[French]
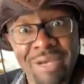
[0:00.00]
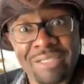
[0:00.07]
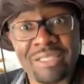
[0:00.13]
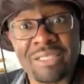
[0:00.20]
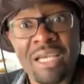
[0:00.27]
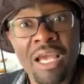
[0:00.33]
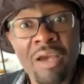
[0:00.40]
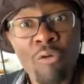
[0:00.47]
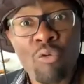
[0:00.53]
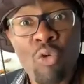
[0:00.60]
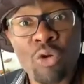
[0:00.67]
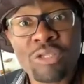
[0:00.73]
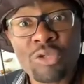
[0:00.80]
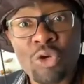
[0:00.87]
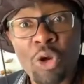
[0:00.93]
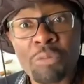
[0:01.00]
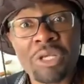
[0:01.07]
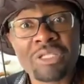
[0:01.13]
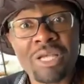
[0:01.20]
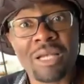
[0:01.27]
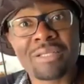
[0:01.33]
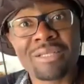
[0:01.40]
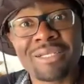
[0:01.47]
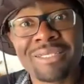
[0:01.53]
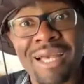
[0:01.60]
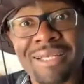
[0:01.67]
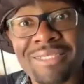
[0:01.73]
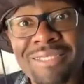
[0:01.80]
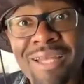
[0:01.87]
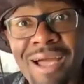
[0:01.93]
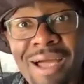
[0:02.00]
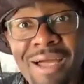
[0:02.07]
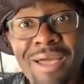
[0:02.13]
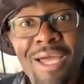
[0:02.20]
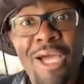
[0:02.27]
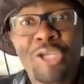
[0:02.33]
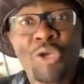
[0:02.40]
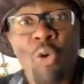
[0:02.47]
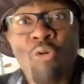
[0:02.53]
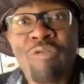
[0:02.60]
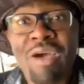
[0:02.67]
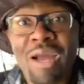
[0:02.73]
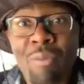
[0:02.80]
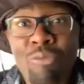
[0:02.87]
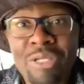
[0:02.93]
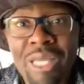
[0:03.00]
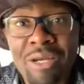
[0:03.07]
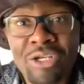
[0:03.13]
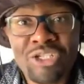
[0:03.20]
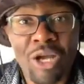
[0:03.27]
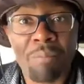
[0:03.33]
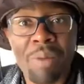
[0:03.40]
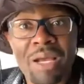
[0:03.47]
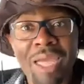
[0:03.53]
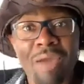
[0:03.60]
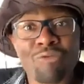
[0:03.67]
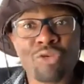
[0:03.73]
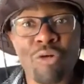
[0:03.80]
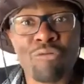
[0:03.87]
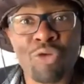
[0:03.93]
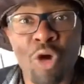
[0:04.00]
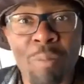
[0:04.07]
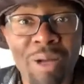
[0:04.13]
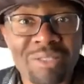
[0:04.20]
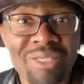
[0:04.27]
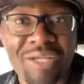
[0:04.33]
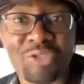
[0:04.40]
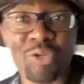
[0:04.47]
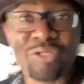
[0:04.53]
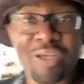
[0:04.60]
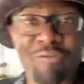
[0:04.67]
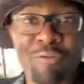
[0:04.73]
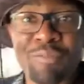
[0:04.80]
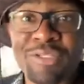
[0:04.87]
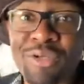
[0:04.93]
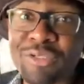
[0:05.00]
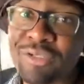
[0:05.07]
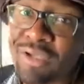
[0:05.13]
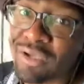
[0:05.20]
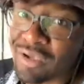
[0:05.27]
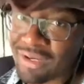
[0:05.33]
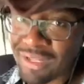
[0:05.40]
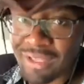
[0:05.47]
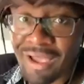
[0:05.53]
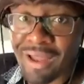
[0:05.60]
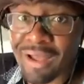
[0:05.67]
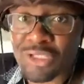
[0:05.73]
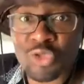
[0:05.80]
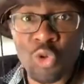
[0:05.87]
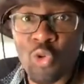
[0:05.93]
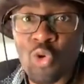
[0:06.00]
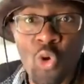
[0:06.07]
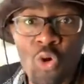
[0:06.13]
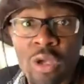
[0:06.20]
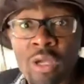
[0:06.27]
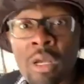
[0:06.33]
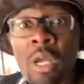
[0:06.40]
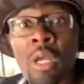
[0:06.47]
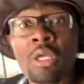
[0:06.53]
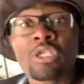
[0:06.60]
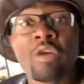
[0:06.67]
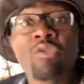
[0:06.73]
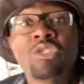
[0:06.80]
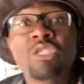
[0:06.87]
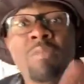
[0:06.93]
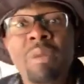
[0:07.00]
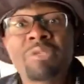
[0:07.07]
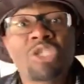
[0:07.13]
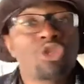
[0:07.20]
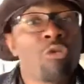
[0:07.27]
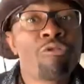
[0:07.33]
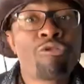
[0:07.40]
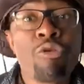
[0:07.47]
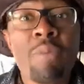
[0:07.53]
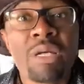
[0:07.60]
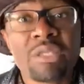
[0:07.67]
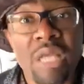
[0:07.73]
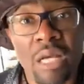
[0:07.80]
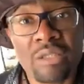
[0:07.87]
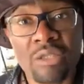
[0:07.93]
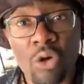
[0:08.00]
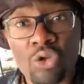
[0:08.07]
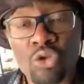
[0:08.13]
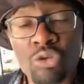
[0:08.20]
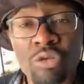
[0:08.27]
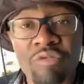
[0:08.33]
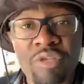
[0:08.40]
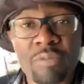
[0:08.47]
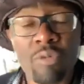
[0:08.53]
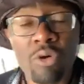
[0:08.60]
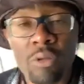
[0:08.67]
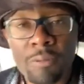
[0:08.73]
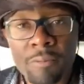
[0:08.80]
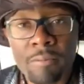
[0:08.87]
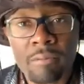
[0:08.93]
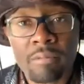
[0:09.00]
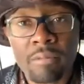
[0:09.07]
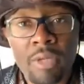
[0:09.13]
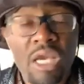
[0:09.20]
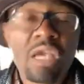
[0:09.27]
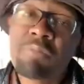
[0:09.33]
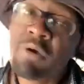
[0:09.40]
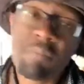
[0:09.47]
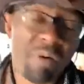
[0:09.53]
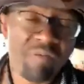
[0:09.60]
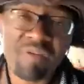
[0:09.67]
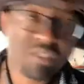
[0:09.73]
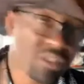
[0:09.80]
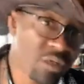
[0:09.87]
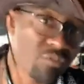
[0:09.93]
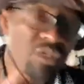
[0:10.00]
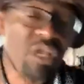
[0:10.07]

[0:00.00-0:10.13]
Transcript: merci. Vous connaissez un nombre de, de sardinats qui ont ouvert la bouteille de champagne quand ils vous ont vu commencer à dire on t'a vomi, ils ont dit, eh, les gars là sont cons. Hein. Je vous dis, même si je fume un sardinat aujourd'hui sur Facebook, ils ne peuvent pas faire ce que